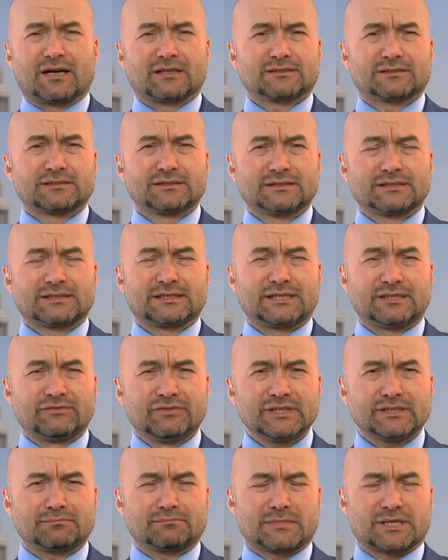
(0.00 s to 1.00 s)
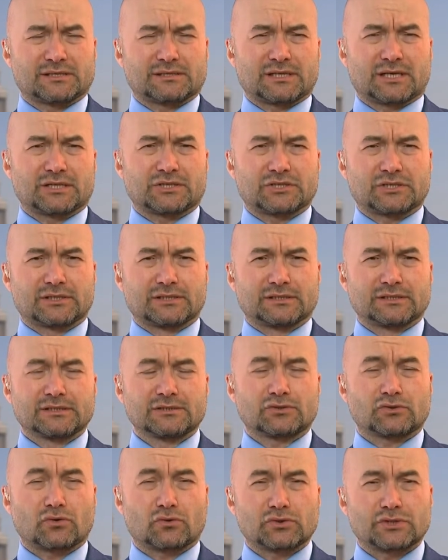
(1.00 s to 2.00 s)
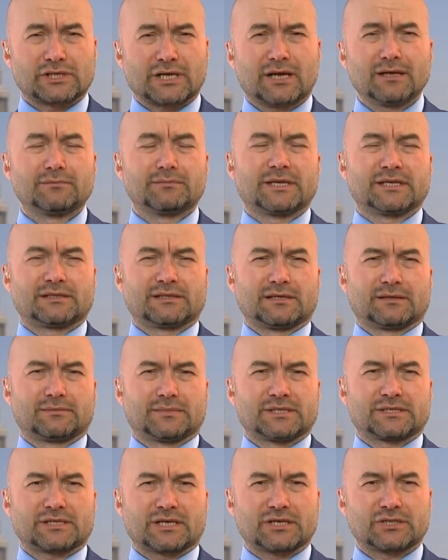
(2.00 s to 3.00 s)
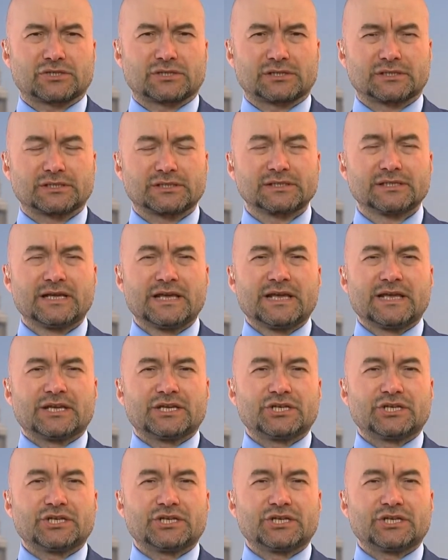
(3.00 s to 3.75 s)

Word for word: attığı tweet mesajlarının, sosyal medya mesajlarının